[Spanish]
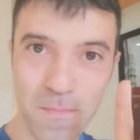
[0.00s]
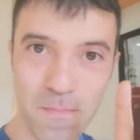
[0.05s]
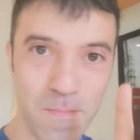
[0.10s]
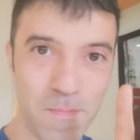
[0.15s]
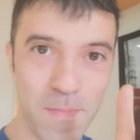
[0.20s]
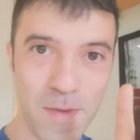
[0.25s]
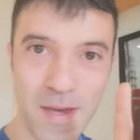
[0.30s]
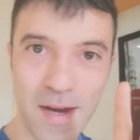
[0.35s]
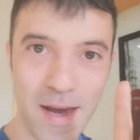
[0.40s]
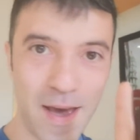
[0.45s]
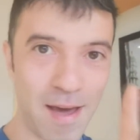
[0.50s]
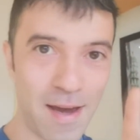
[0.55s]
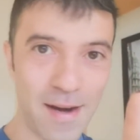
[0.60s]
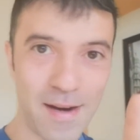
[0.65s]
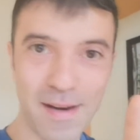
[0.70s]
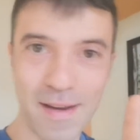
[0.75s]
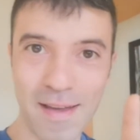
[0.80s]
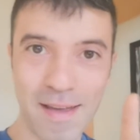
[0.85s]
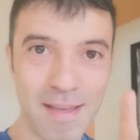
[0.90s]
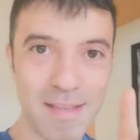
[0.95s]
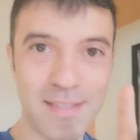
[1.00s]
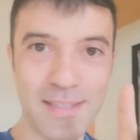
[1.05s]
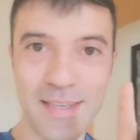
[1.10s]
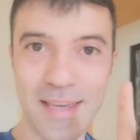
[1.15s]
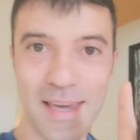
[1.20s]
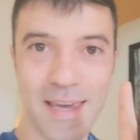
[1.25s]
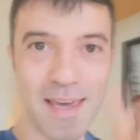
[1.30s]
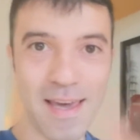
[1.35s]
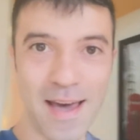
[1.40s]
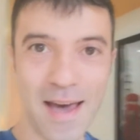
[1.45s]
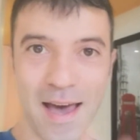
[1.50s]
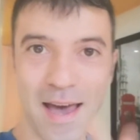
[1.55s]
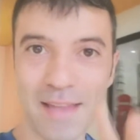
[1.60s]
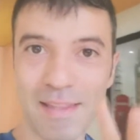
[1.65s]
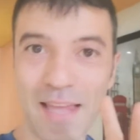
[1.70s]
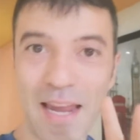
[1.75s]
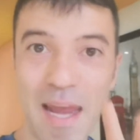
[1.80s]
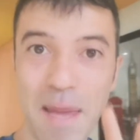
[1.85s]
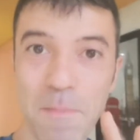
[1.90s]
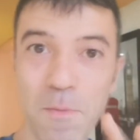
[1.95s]
mirar, es que
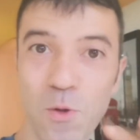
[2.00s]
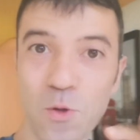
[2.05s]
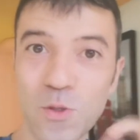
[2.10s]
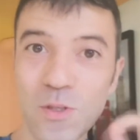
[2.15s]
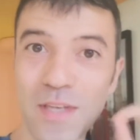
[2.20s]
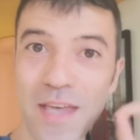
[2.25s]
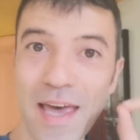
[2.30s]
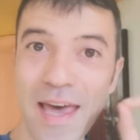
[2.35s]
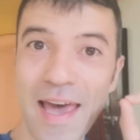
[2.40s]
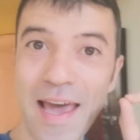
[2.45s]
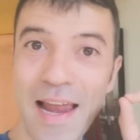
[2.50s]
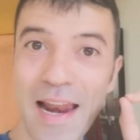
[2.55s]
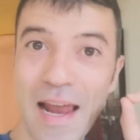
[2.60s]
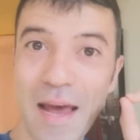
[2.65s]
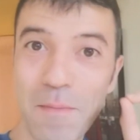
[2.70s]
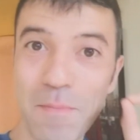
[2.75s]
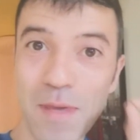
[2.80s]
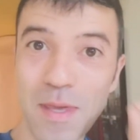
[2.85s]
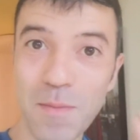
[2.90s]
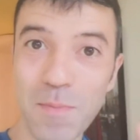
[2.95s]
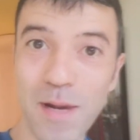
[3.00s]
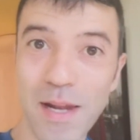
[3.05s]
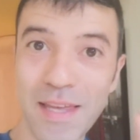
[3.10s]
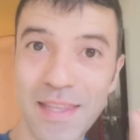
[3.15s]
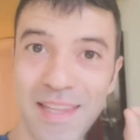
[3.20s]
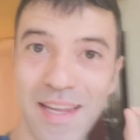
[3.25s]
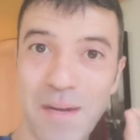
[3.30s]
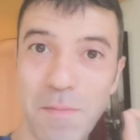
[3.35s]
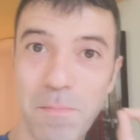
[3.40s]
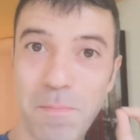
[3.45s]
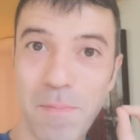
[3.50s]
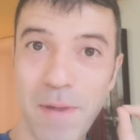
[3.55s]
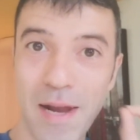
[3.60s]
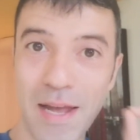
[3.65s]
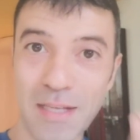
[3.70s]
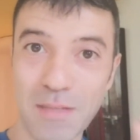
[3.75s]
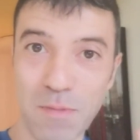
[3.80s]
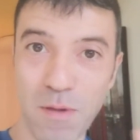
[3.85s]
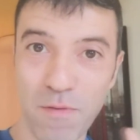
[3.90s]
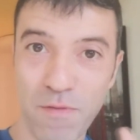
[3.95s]
tenemos la Biblia del
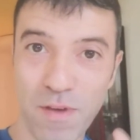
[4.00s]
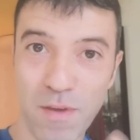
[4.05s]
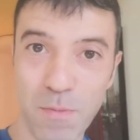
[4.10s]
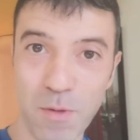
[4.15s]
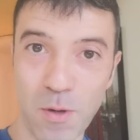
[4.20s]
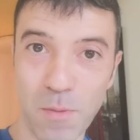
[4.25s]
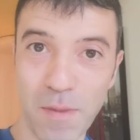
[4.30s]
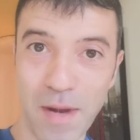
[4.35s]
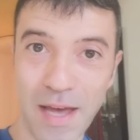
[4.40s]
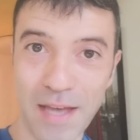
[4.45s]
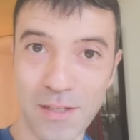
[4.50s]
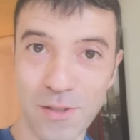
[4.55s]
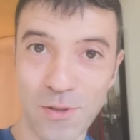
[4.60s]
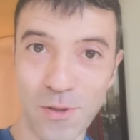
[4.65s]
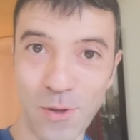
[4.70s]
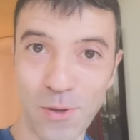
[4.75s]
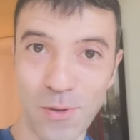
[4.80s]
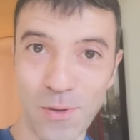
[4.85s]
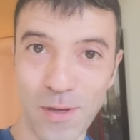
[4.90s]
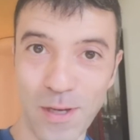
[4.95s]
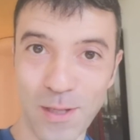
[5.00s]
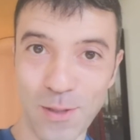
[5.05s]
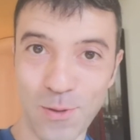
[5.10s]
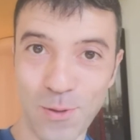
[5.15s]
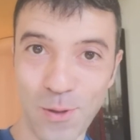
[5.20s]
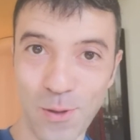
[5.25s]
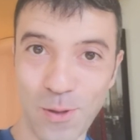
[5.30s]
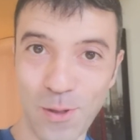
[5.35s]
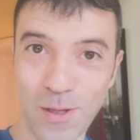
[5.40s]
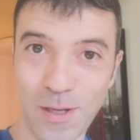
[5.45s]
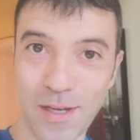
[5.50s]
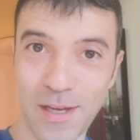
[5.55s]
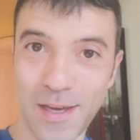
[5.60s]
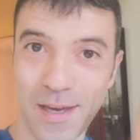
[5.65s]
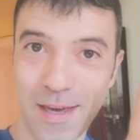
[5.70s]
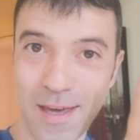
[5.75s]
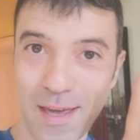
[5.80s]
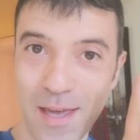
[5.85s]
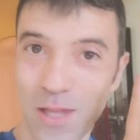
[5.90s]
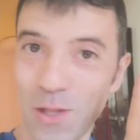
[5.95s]
plasma fibroblastio, esto,
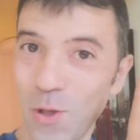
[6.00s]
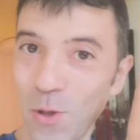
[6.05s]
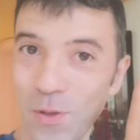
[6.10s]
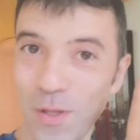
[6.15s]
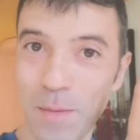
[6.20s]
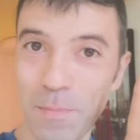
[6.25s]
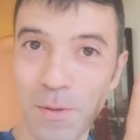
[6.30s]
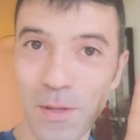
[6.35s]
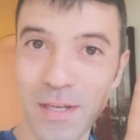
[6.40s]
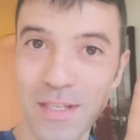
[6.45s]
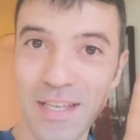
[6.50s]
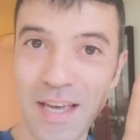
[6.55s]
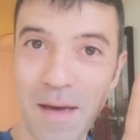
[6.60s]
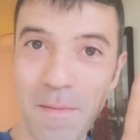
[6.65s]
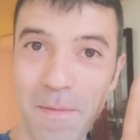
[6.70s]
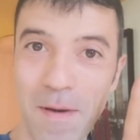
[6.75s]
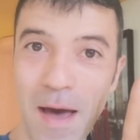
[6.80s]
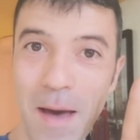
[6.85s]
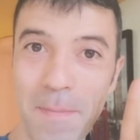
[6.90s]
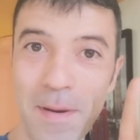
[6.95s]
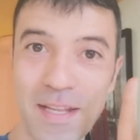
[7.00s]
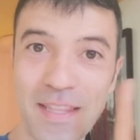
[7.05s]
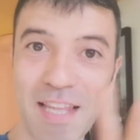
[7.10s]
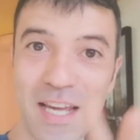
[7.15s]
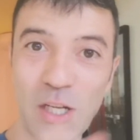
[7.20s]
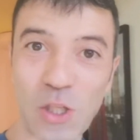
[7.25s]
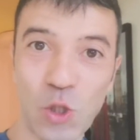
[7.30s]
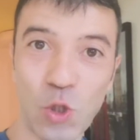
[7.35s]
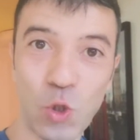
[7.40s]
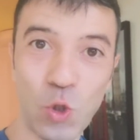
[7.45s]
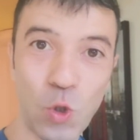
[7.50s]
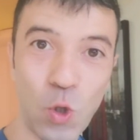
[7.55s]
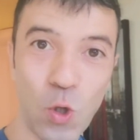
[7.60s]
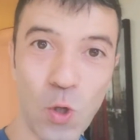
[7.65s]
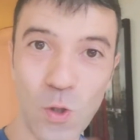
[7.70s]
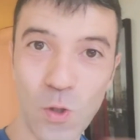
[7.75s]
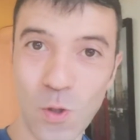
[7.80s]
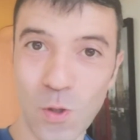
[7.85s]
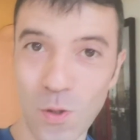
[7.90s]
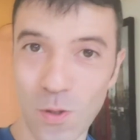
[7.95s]
donde podéis aprender
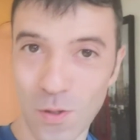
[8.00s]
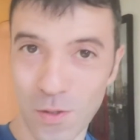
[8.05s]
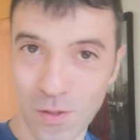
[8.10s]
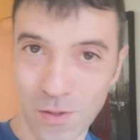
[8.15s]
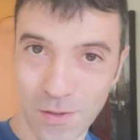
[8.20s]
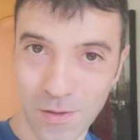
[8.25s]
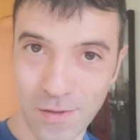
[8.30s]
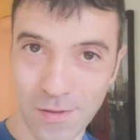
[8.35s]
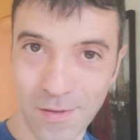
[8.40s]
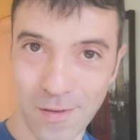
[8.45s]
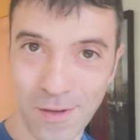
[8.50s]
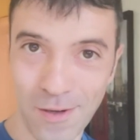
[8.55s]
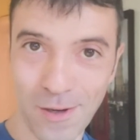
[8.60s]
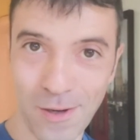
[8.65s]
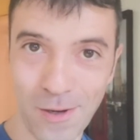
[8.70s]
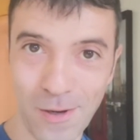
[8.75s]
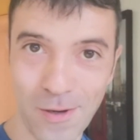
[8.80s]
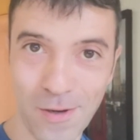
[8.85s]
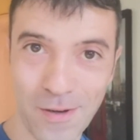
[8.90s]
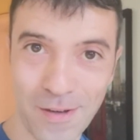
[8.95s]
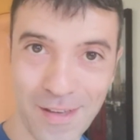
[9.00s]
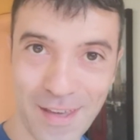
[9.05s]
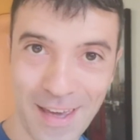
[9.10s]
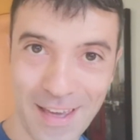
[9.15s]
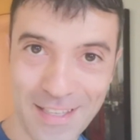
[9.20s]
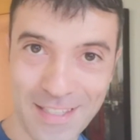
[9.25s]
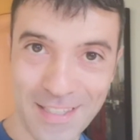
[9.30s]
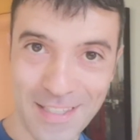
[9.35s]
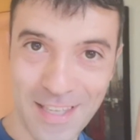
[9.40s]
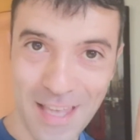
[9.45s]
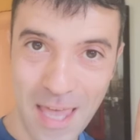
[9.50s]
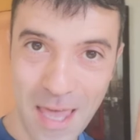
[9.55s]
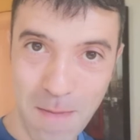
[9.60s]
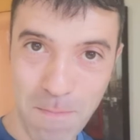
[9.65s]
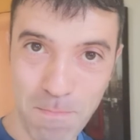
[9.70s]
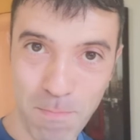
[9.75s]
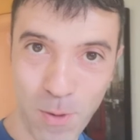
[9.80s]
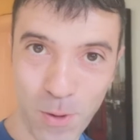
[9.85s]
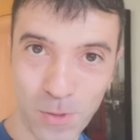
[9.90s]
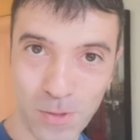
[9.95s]
todo lo que es
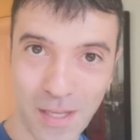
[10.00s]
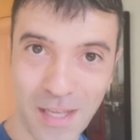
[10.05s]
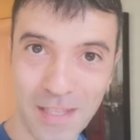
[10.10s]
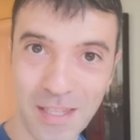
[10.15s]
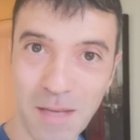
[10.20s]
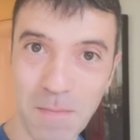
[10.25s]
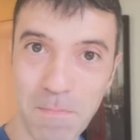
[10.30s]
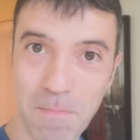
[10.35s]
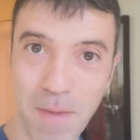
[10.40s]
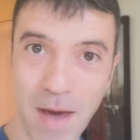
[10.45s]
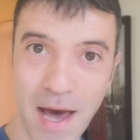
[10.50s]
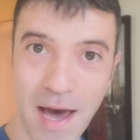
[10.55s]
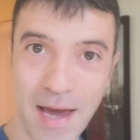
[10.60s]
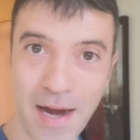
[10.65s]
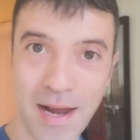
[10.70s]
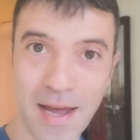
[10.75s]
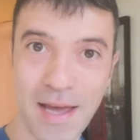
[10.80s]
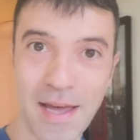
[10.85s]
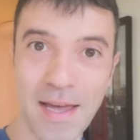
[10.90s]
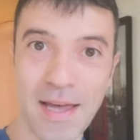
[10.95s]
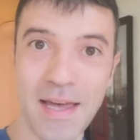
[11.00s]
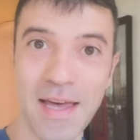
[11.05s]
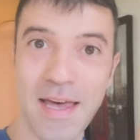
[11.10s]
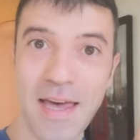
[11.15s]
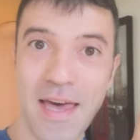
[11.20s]
importante para